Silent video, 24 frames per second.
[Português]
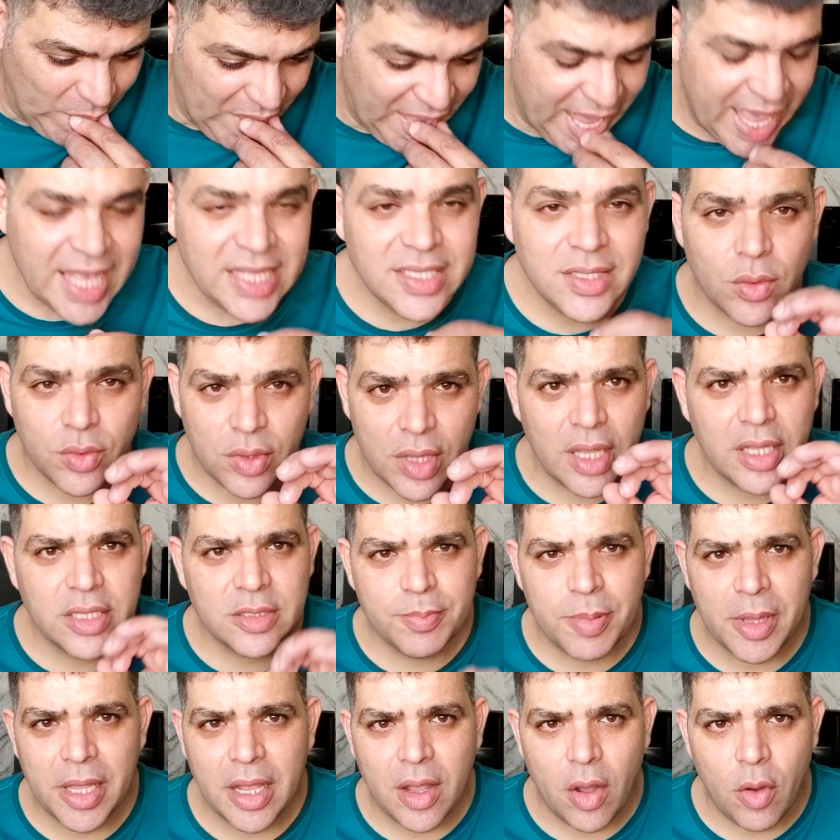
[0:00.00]
esse eu tenho que
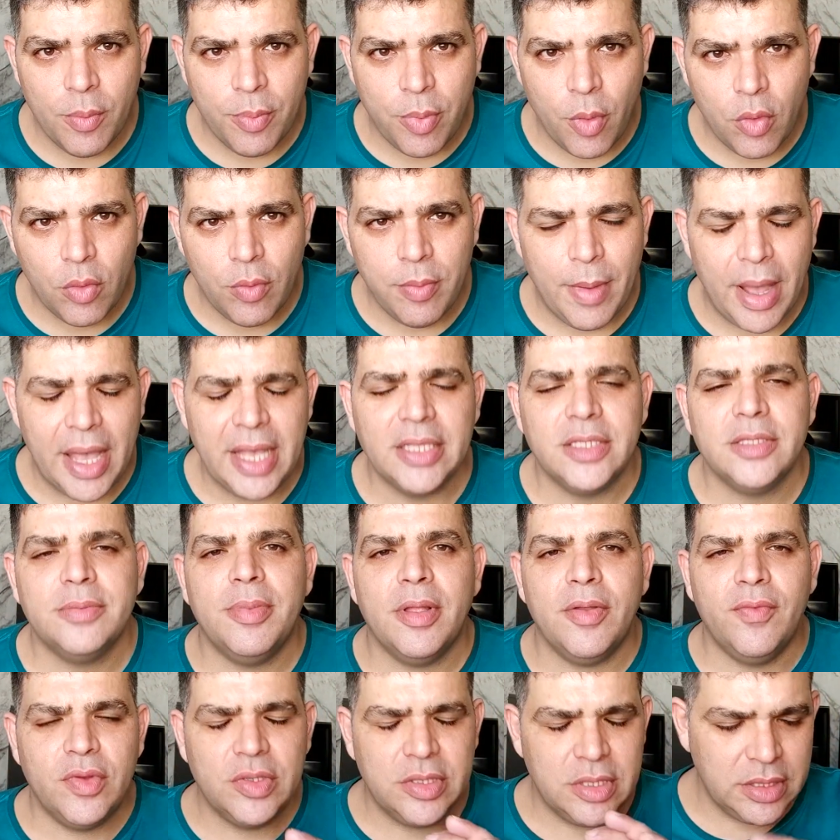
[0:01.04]
explicar um pouco mais
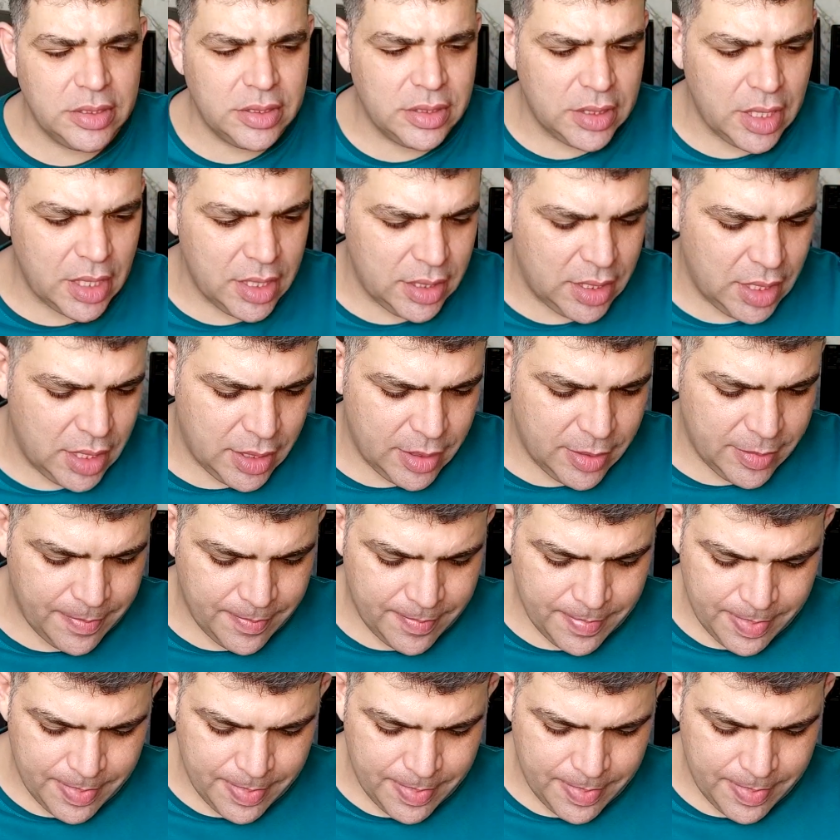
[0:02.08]
para vocês entenderem.